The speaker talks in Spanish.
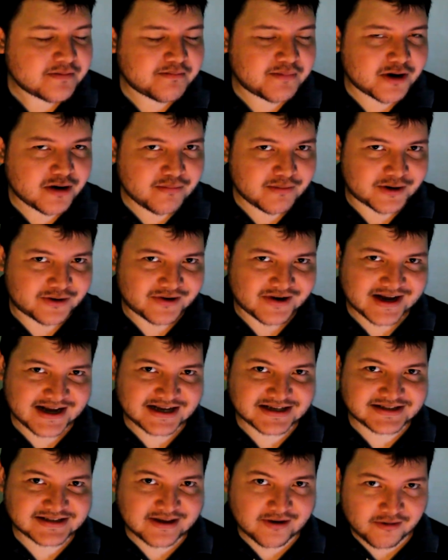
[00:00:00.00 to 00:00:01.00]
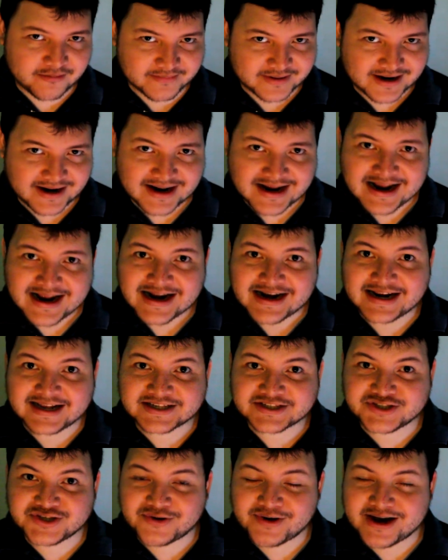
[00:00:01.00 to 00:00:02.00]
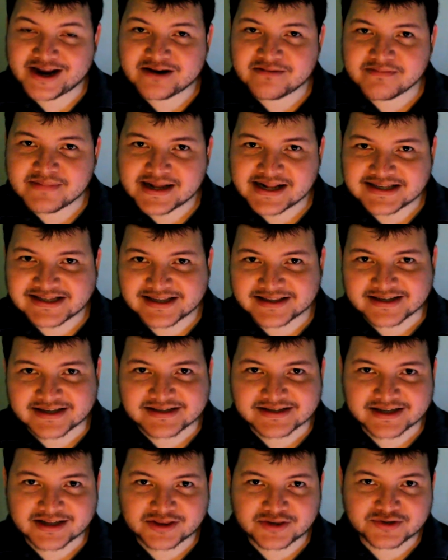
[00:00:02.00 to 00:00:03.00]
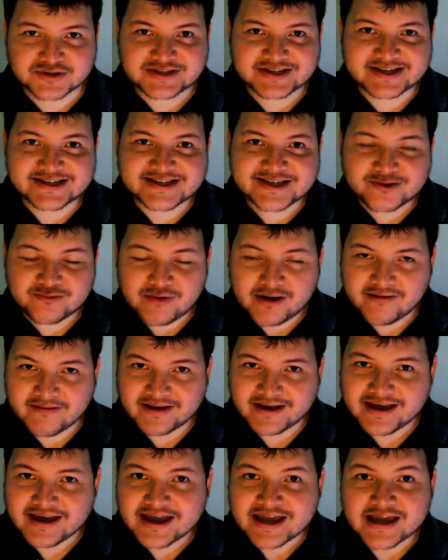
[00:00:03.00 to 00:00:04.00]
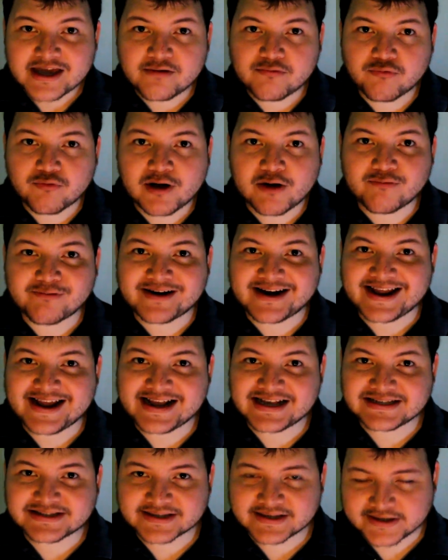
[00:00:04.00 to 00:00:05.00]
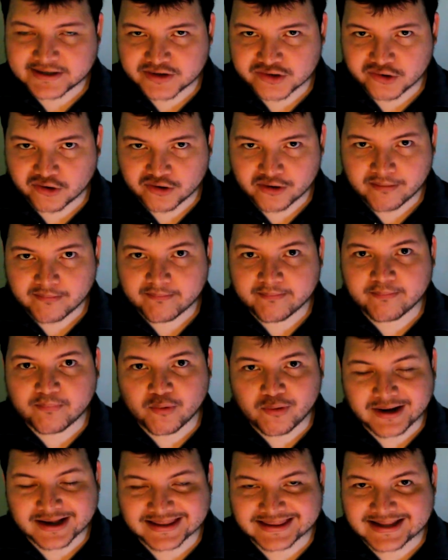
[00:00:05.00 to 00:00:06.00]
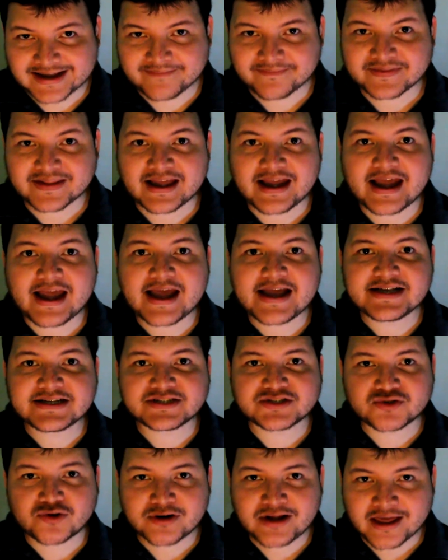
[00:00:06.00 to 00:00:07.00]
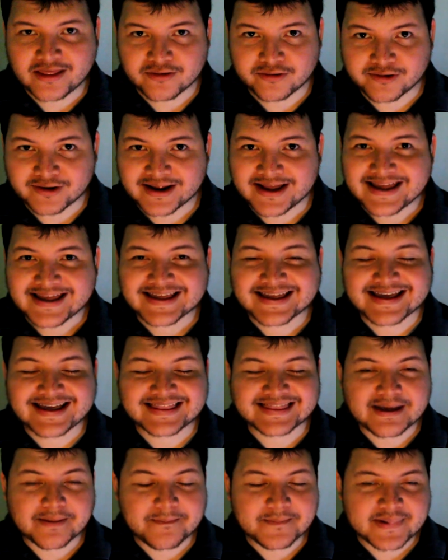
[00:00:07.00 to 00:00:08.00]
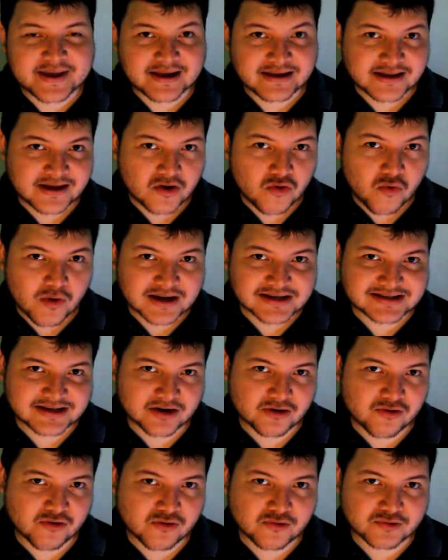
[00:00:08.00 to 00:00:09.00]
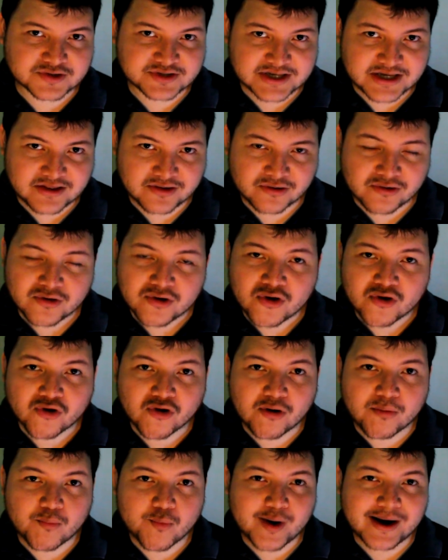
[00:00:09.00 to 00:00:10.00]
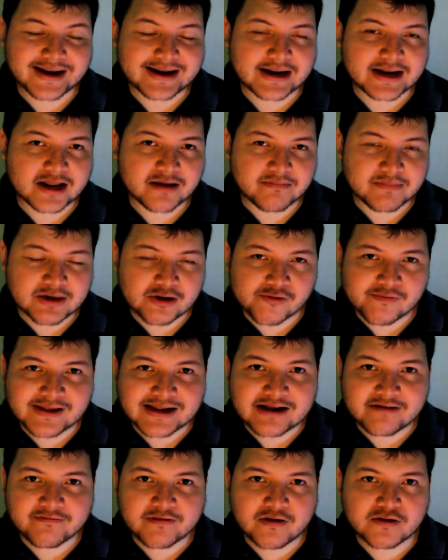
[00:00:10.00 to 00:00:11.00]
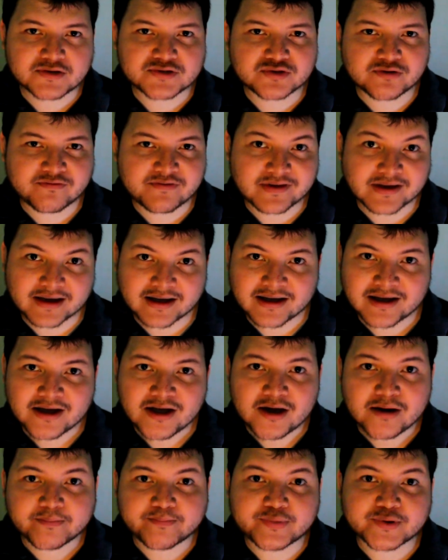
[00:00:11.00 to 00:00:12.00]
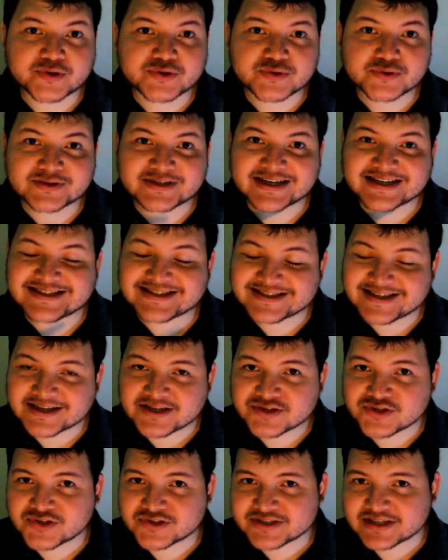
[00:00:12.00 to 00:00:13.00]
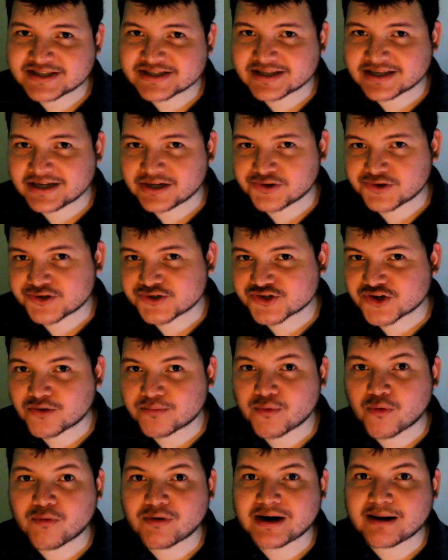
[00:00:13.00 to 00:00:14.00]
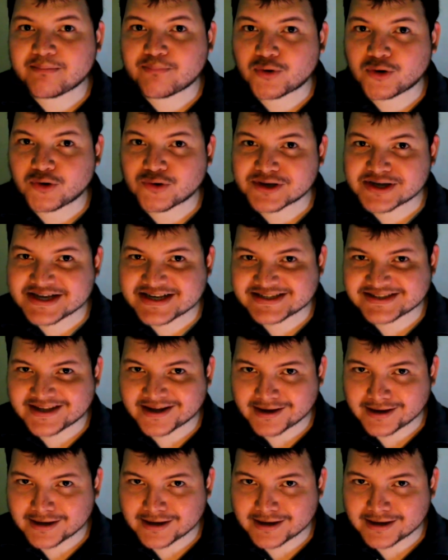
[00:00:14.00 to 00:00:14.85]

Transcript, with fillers: Pero bueno, este hombre nació en 1719 y fue un escritor, poeta e historiador que también llegó a ser conocido como el enemigo de la filosofía por sus extensos escritos como un apologista